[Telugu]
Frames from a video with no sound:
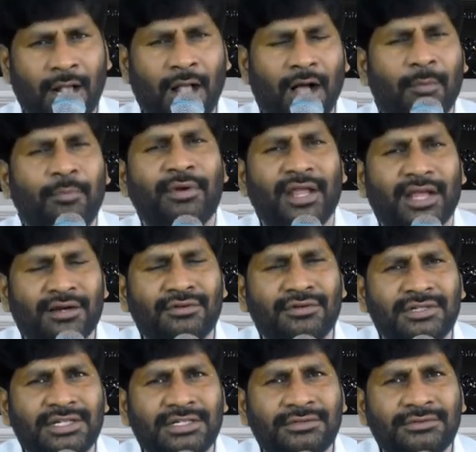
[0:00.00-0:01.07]
కాపరి
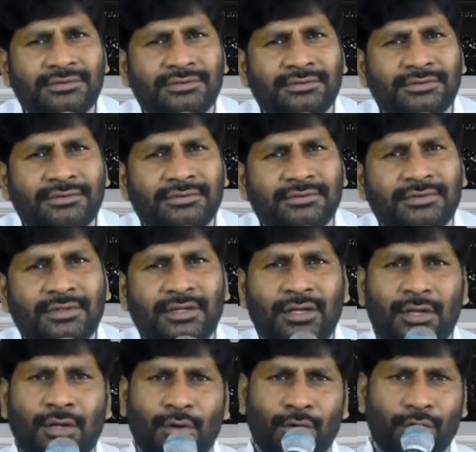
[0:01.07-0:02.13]
ఎక్కడుంటాడు
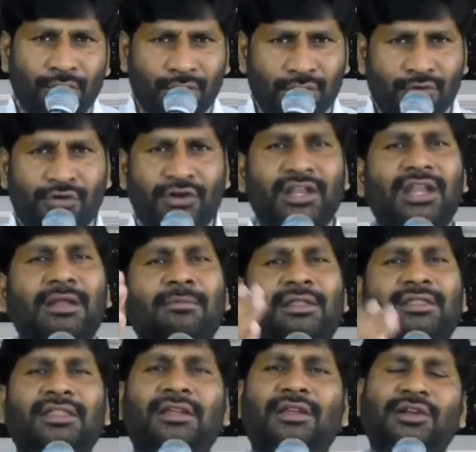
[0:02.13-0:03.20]
ఓ గొర్రెల
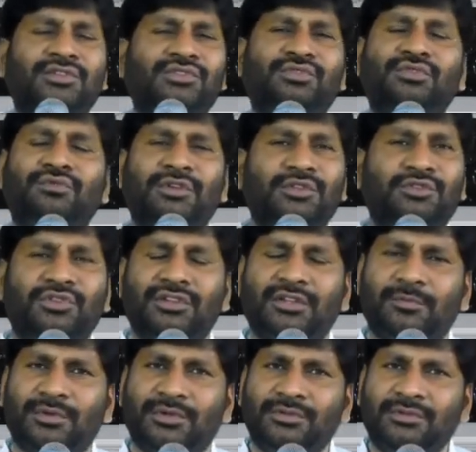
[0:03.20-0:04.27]
మంద నడుస్తూ
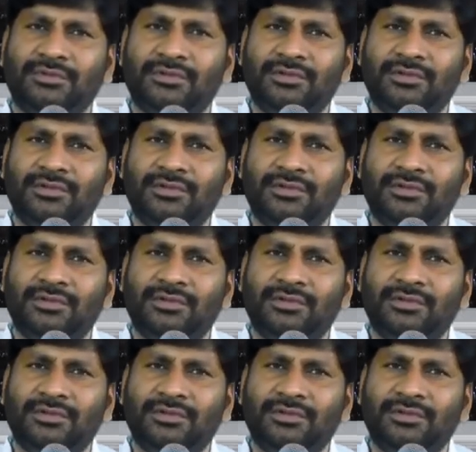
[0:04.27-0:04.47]
వెళుతున్నప్పుడు